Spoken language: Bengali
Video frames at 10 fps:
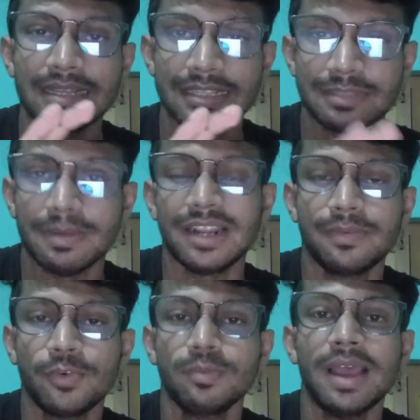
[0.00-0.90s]

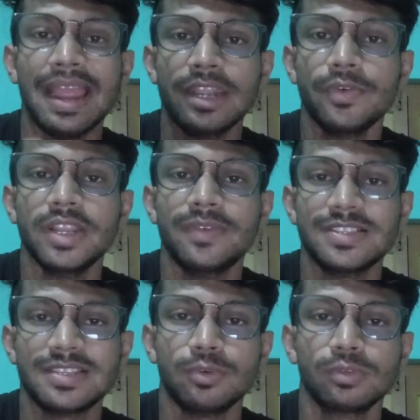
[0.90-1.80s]
স্মার্টফোন বা অ্যান্ড্রয়েড
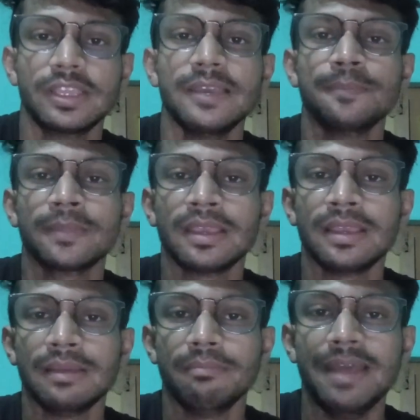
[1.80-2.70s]
ডিভাইসের মধ্যে
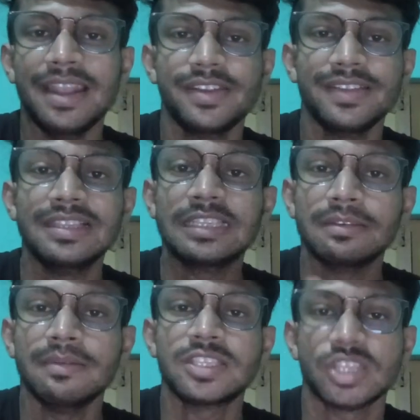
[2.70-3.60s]
ব্যাটারি হেলথ
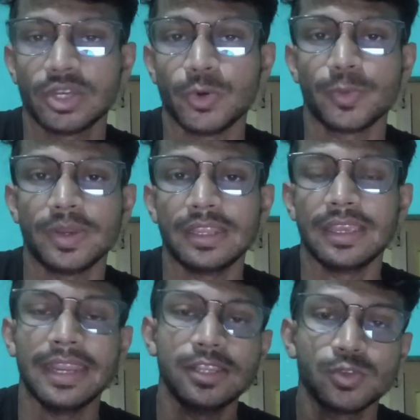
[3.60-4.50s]
কীভাবে চেক করবেন
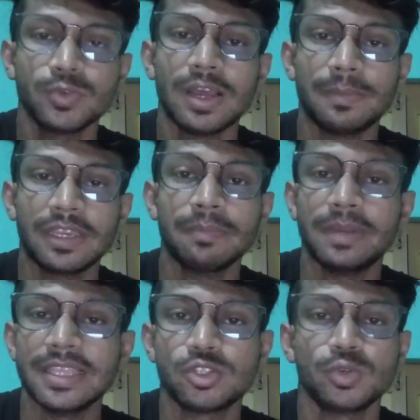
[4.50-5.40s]
এর জন্য আপনাকে
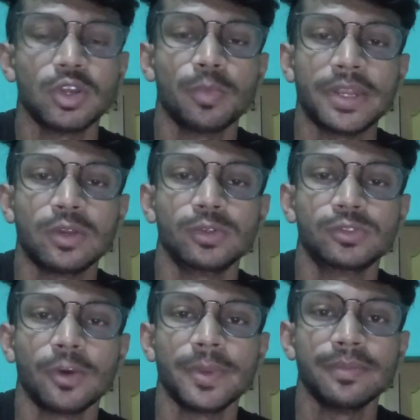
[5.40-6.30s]
প্লে স্টোরটা ওপেন করতে
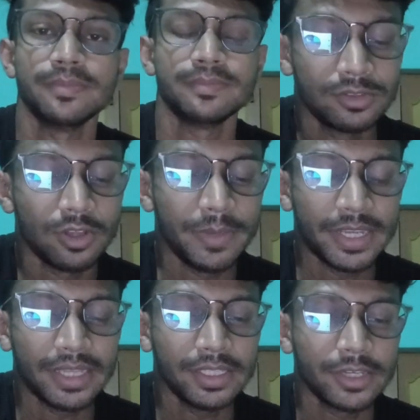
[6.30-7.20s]
হবে
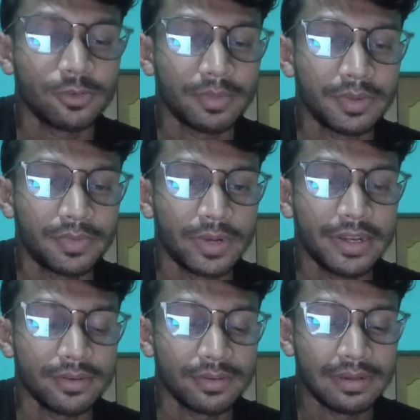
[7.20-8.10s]
আমি এখান থেকে কী করবো আমার
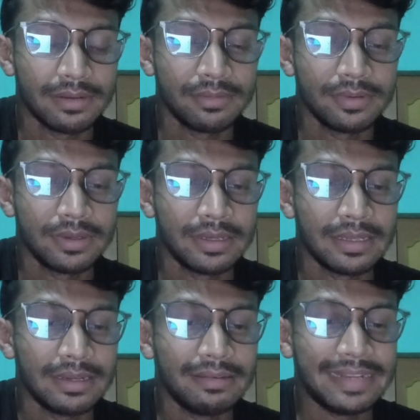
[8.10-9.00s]

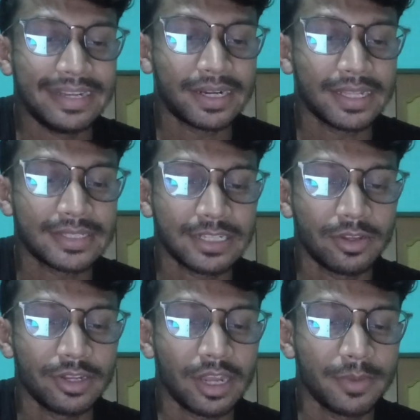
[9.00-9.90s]
ডেটা
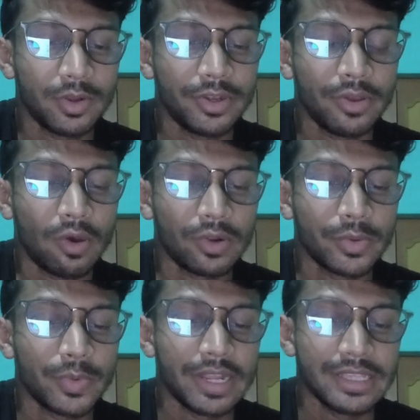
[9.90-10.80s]
কানেকশান আমি অলরেডি
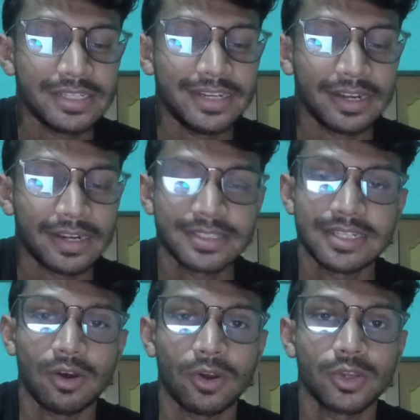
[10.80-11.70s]
অন করে নিয়েছি ডেটা
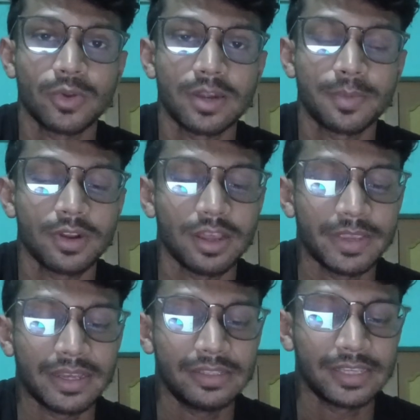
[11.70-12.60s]
কানেকশানটা অন করার পর
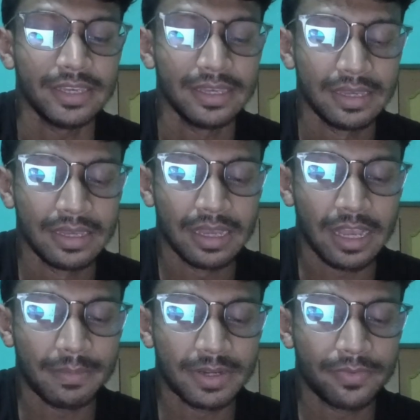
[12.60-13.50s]
আমি এখান থেকে
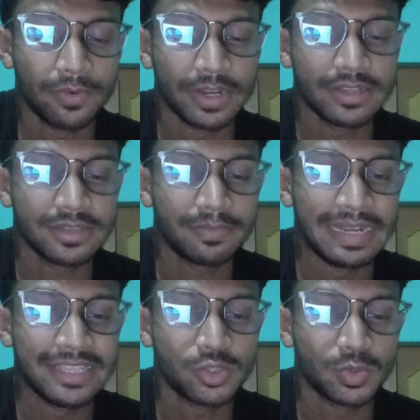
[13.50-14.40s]
আমার ফোনের যে
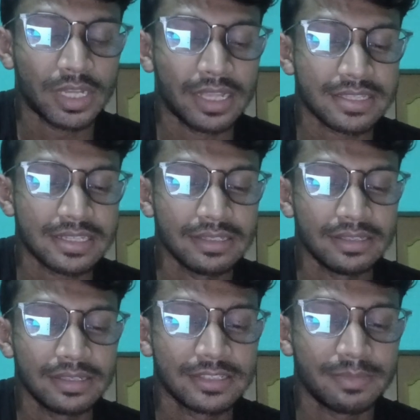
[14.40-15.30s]
প্লে স্টোরটা আছে
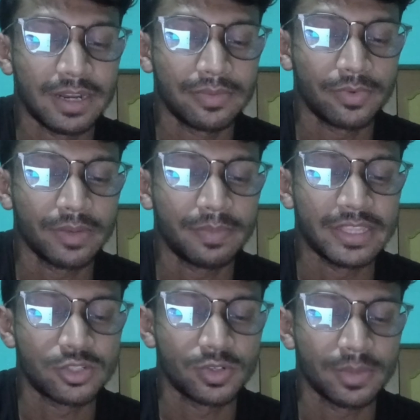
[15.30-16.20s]
স্মার্টফোনের
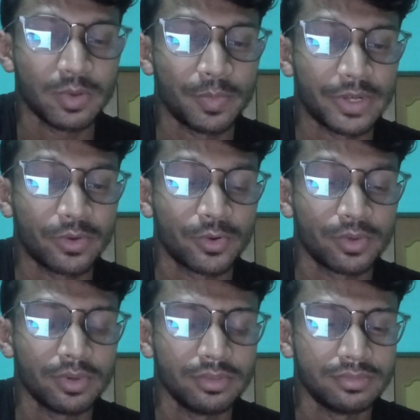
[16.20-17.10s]
প্লে স্টোরটা আমি ওপেন
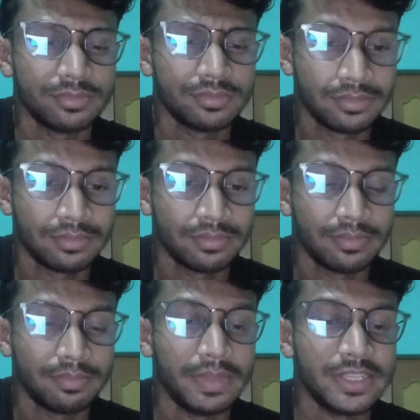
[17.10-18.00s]
করে নেবো
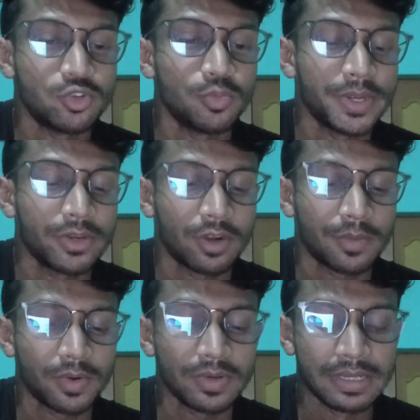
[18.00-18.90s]
প্লে স্টোর ওপেন
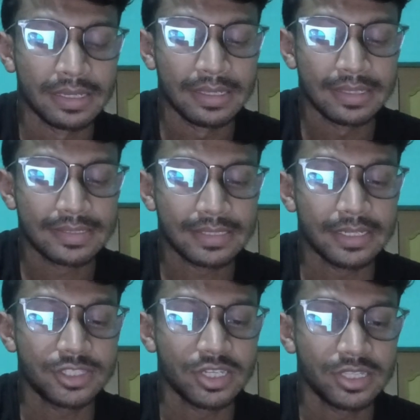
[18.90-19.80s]
করার পর
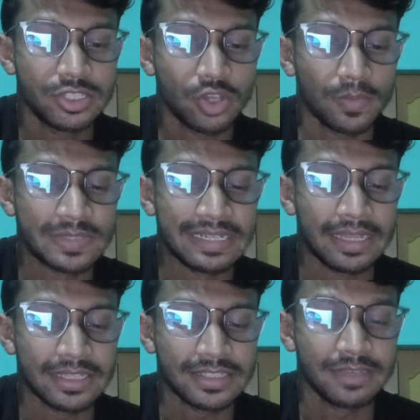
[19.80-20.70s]
সার্চ যে
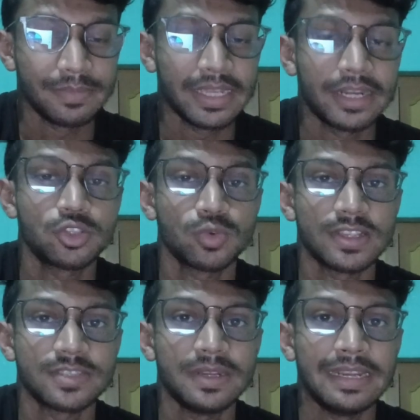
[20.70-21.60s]
অপশানটা আছে সিম্পলি এখানে
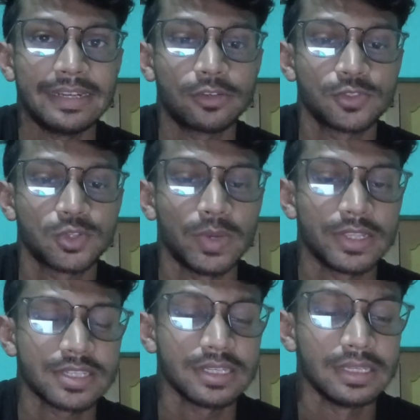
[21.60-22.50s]
চলে আসবে নেট একটু
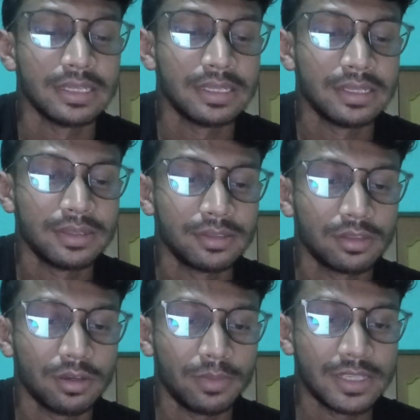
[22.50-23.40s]
স্লো আছে
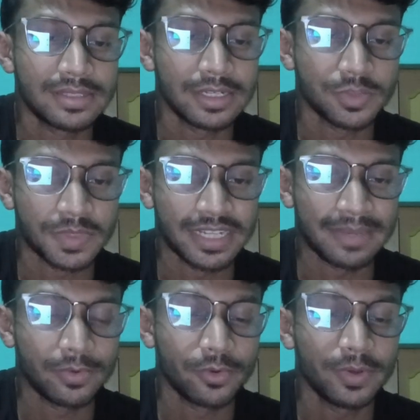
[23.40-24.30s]
তো আমি সার্চ
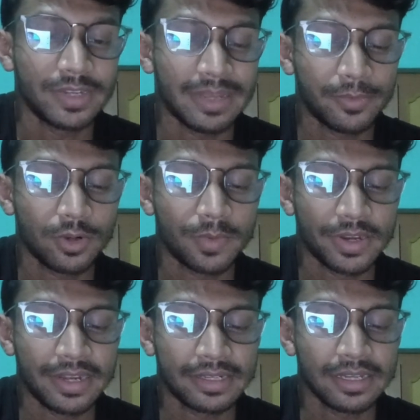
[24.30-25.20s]
অপশান ট্যাপ করবো ট্যাপ
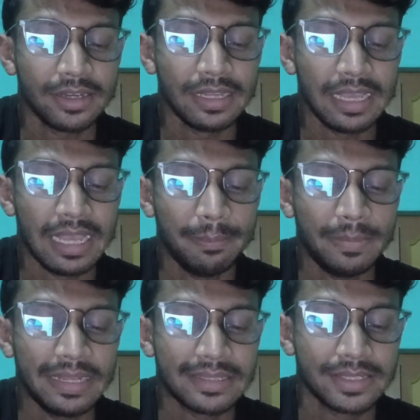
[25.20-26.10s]
করার পর এখানে একটা
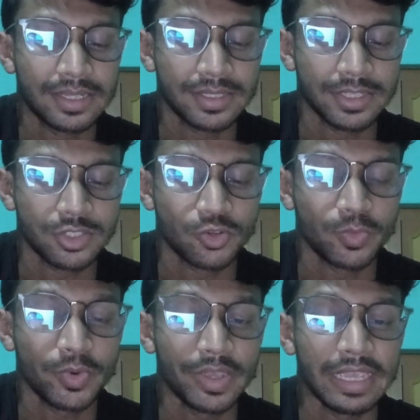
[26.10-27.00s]
অ্যাপ্লিকেশানকে সার্চ
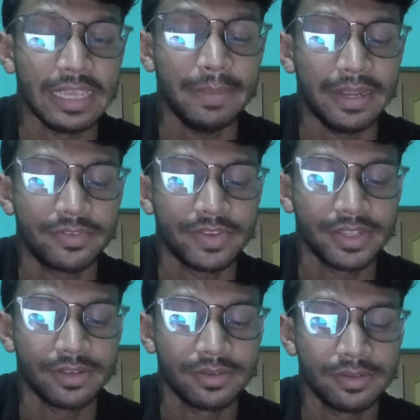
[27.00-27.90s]
করব এ ব্যাটারি